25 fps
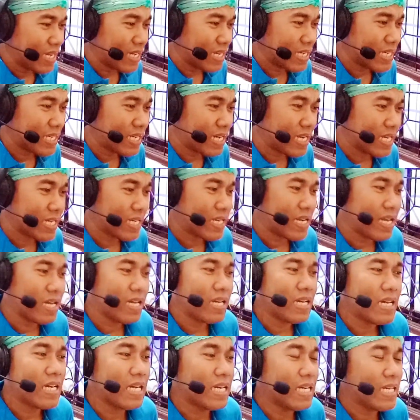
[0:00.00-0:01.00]

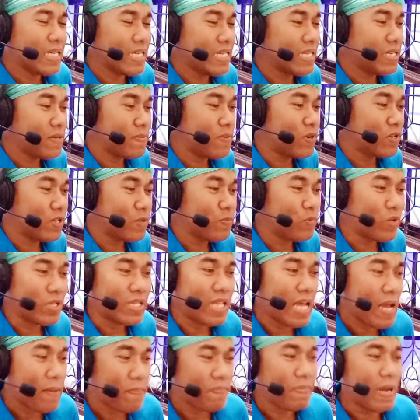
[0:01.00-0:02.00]
kira-kira ini mau dibuat
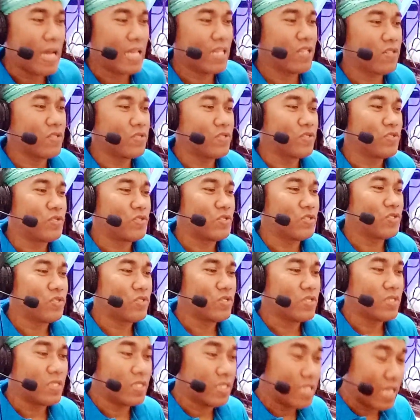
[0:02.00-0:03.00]
apa terus
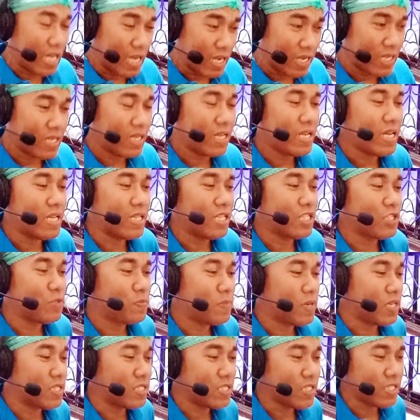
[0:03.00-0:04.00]
nah lihat
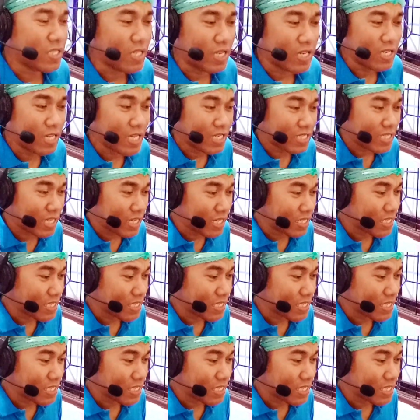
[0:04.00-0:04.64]
ekspresinya dia senang